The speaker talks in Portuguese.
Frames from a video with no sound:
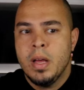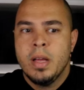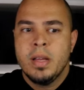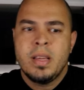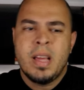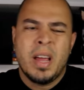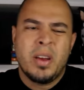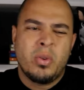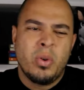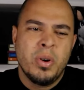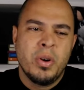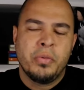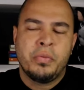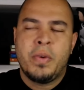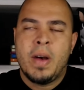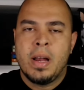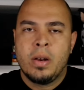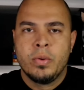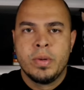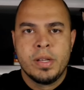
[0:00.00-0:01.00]
E aí, quando eu
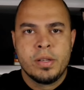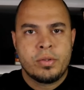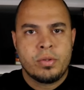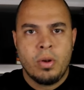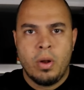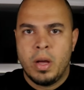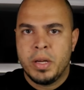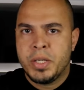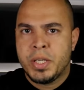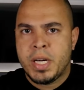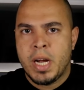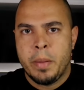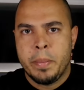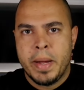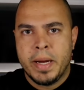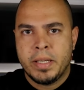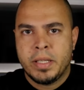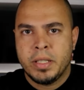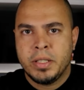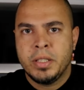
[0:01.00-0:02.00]
falo isso,
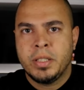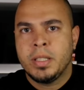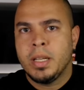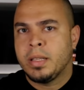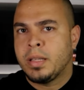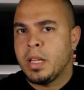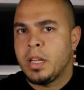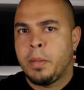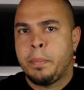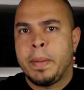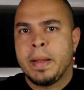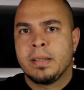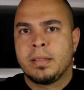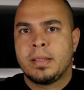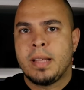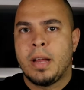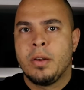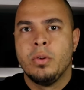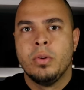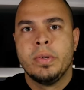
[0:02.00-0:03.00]
logicamente, a gente já tem que
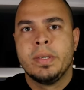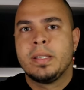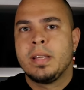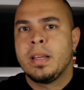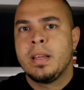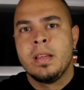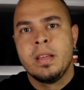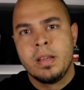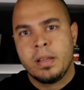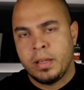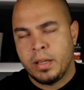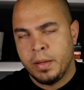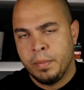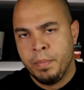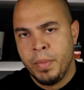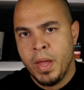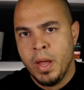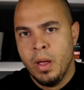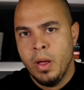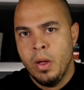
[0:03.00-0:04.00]
pensar no Luiz Henrique.
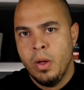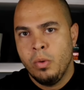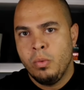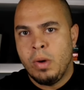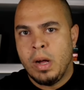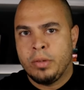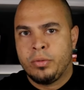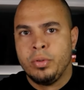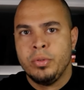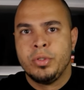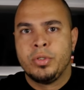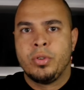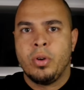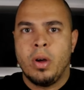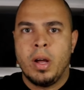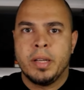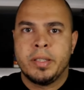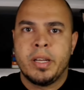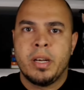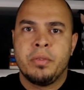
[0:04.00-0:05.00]
O Arthur
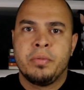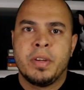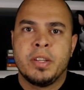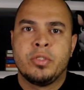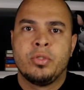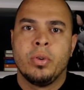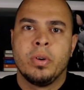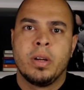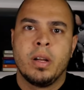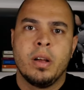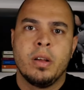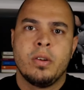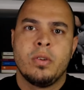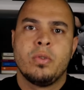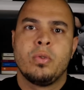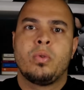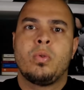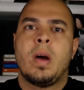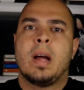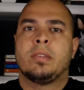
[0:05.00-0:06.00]
Jorge ele vem jogando
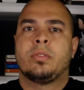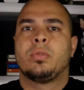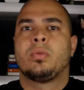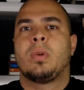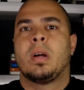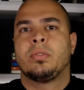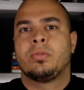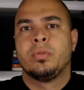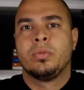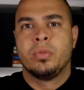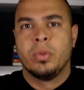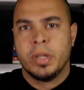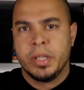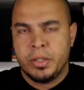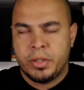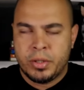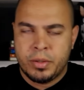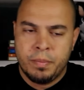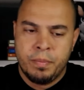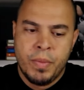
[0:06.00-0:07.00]
no
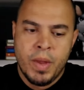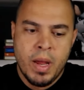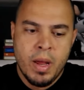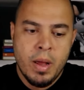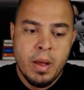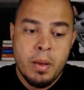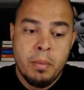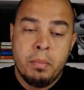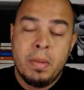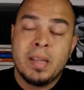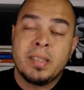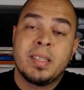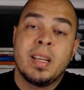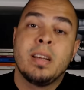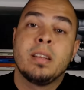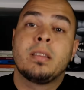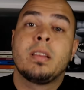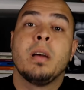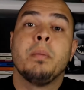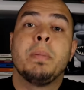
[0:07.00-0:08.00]
4-4-2, mas
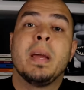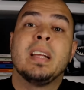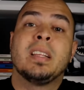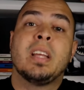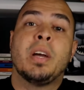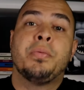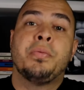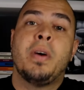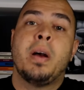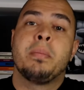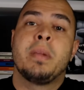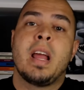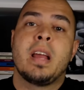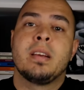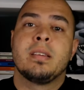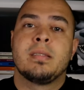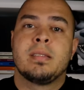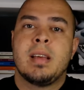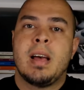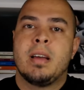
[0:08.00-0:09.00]
ele também está
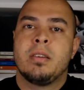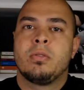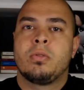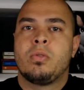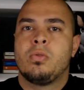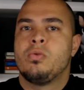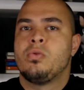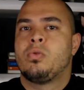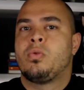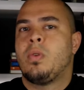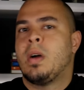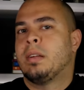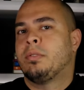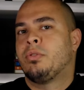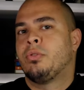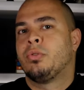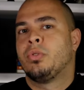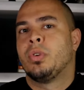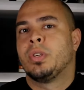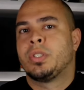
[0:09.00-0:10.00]
familiarizado com o
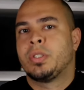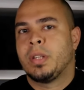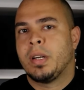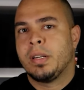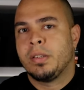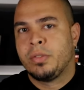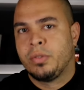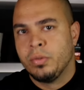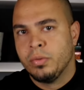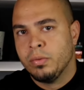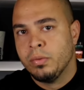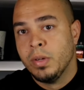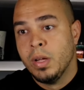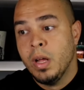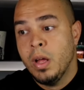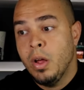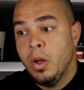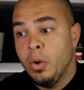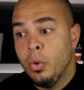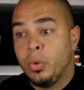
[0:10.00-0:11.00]
4-2-3-1.
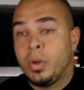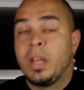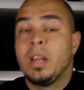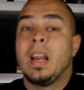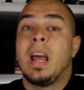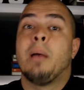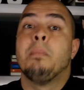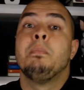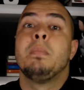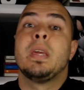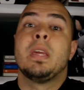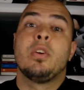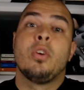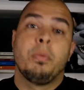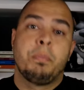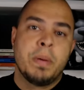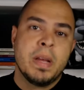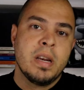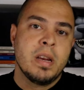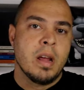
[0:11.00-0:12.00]
O que, na minha
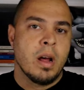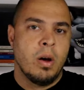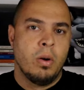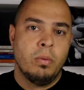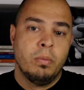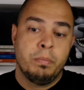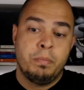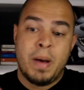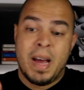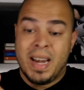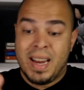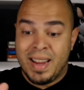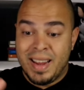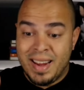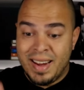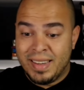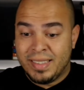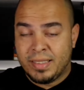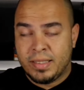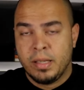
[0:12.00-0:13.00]
opinião, para
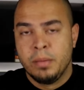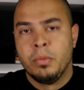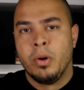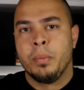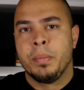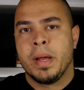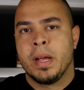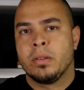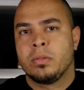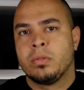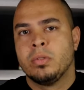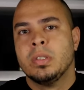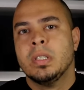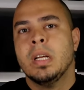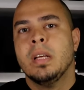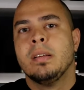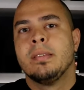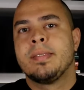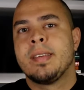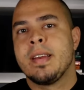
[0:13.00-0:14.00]
esse momento,
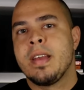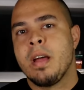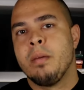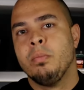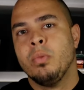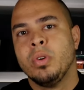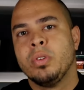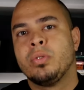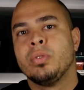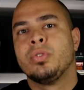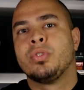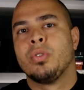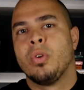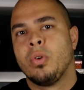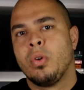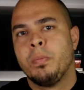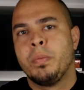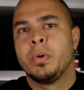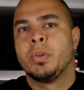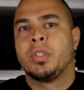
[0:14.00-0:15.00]
seria muito
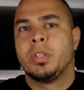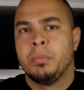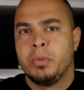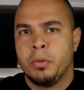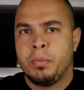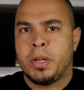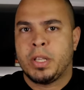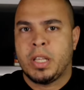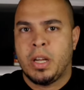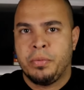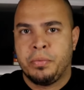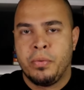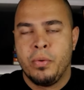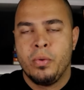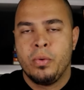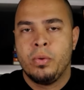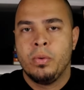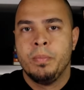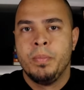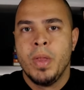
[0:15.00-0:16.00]
jogo para o time do
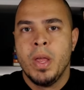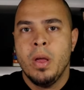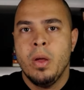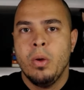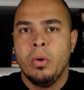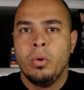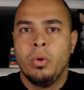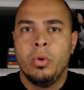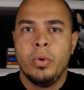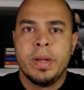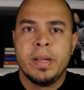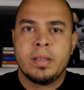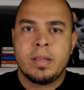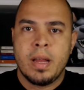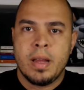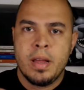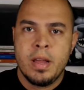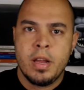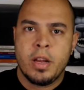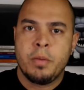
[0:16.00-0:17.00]
Botafogo. O Luiz
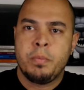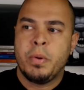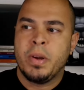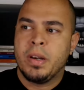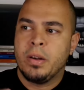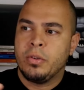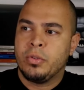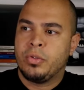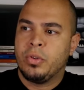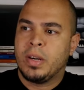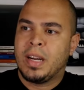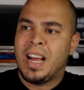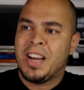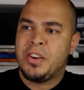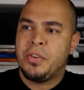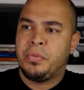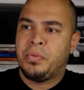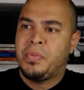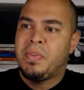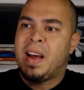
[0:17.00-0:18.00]
Henrique podendo jogar
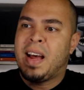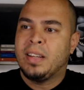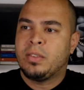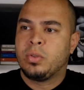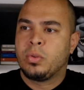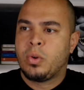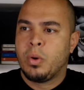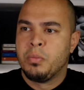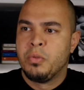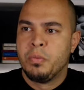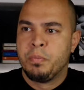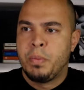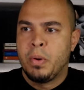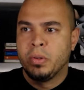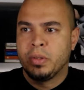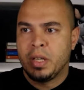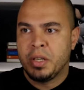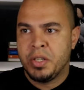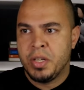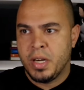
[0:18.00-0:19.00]
de fato como um
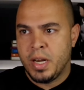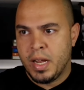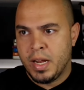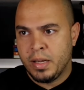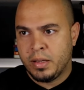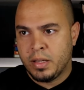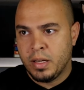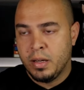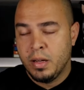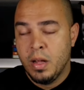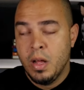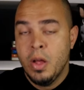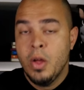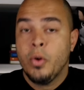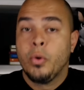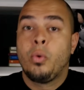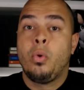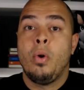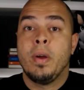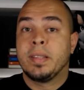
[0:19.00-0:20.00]
ponta direita,
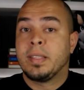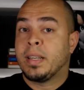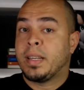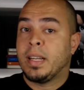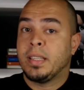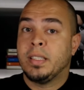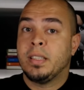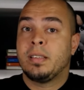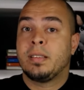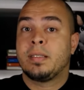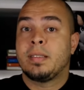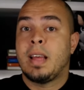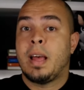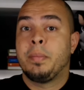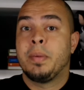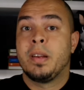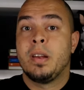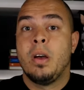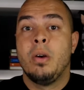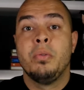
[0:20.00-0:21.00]
coisa que a gente
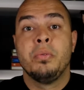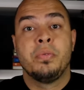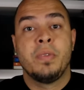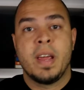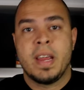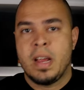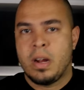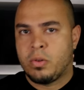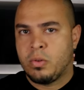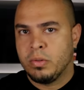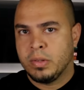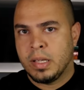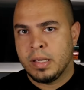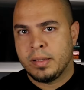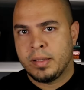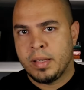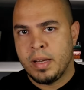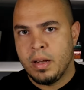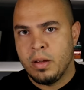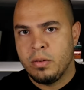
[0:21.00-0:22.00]
sabe não vem
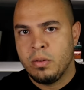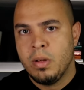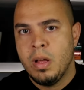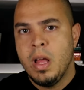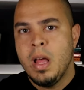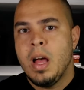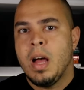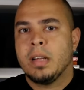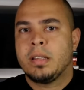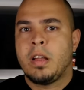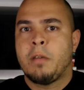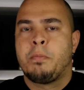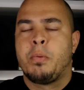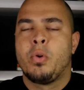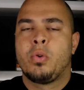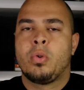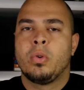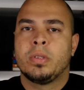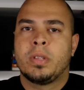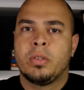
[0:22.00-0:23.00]
acontecendo, até
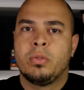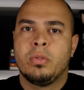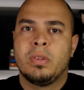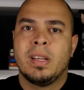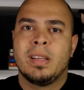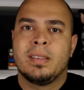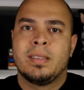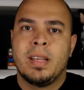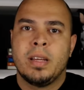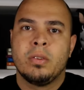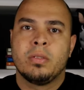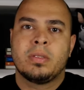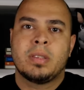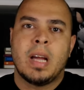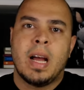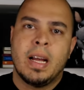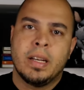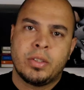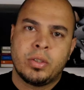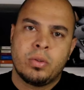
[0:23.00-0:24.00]
por conta do desenho
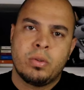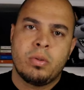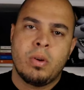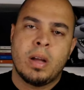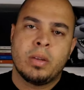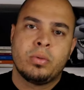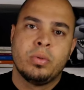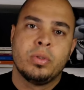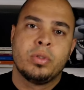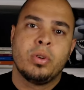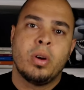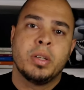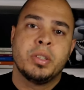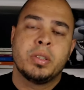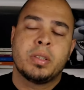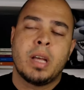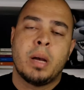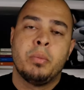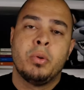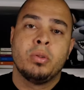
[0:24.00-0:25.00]
tático que o Arthur Jorge
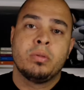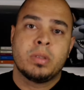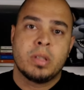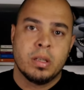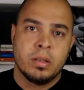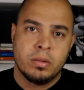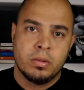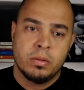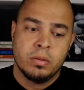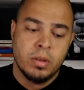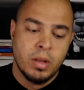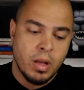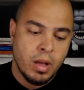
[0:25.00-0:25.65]
está montando.